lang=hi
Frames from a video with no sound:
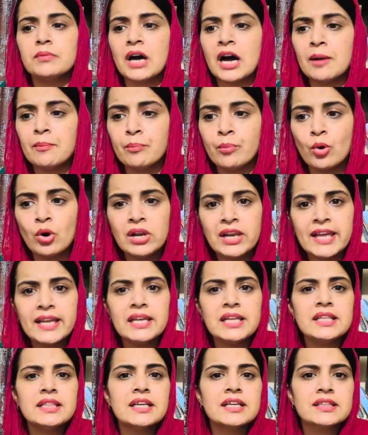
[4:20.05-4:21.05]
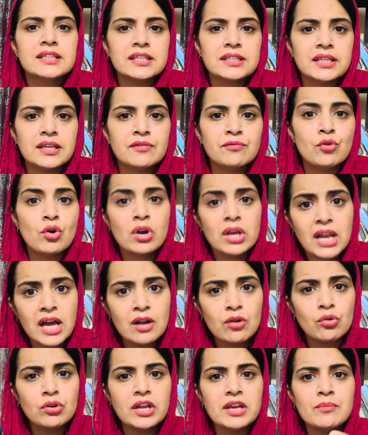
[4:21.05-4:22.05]
आप बोलने नहीं देते थे वकला
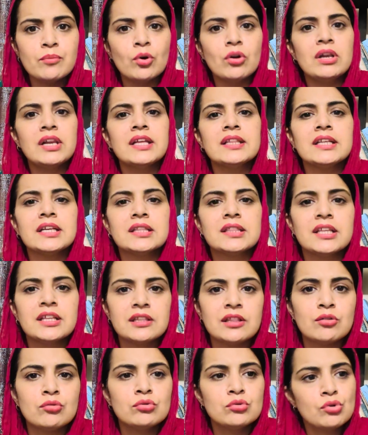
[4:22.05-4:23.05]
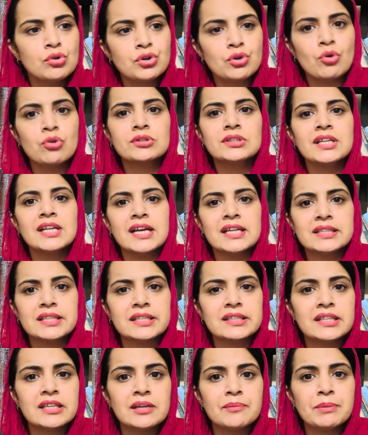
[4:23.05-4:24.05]
को नहीं बोलने देते थे उनको टोकते रहते
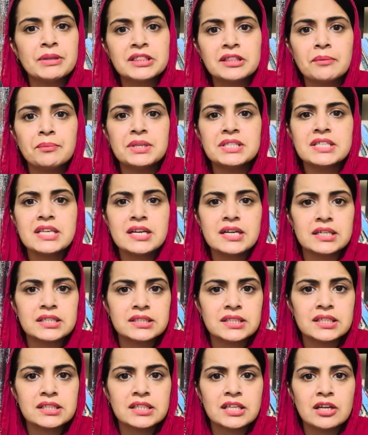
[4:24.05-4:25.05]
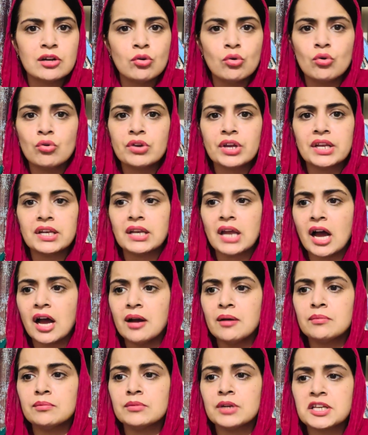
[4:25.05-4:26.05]
थे बदतमीज़ी करते थे लोगों के
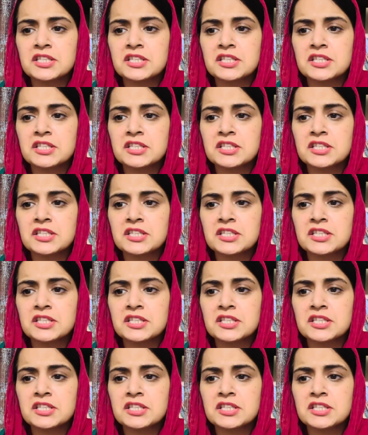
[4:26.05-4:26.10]
नाम